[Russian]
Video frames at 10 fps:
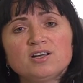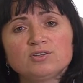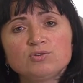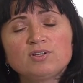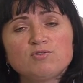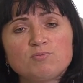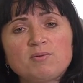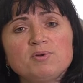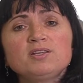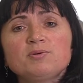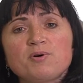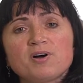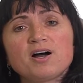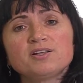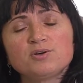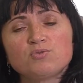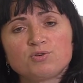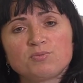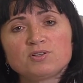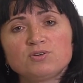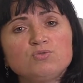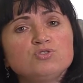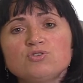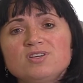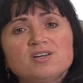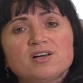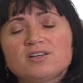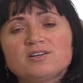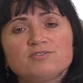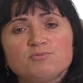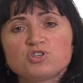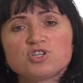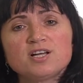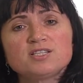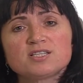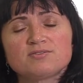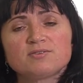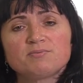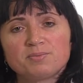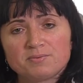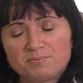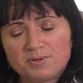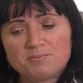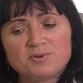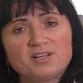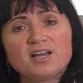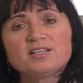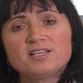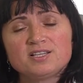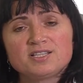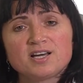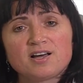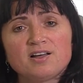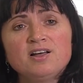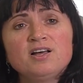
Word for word: до того момента, пока они кормят грудью и никаких вмешательств предпринять нельзя.